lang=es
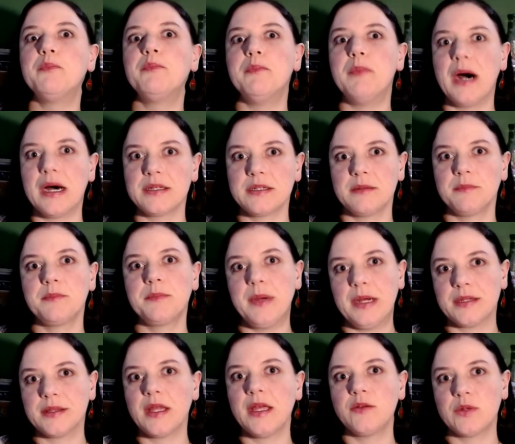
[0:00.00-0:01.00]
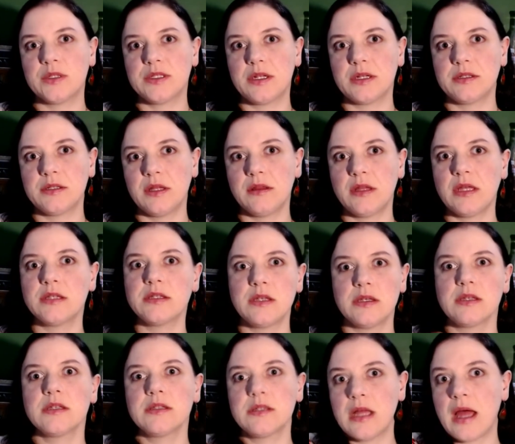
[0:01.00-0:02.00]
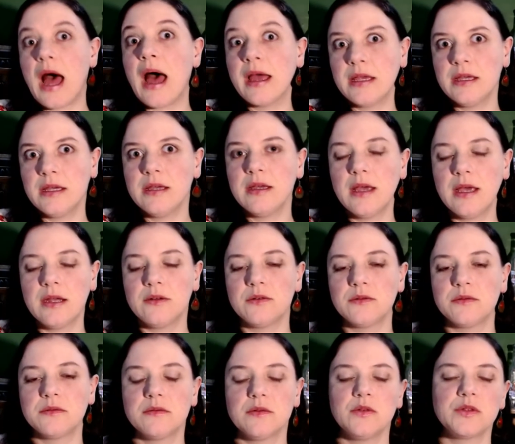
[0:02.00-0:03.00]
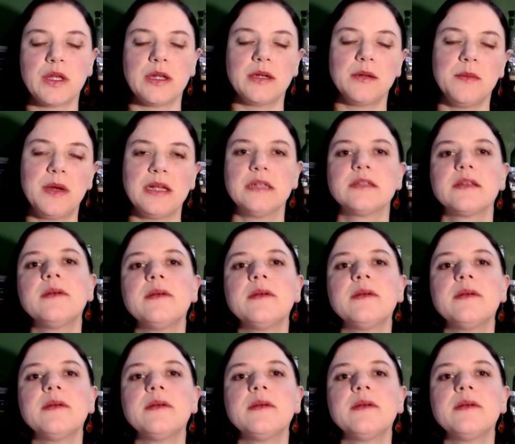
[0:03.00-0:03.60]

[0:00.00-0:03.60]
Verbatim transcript: parte de nuestras tendencias está ahí en los animales,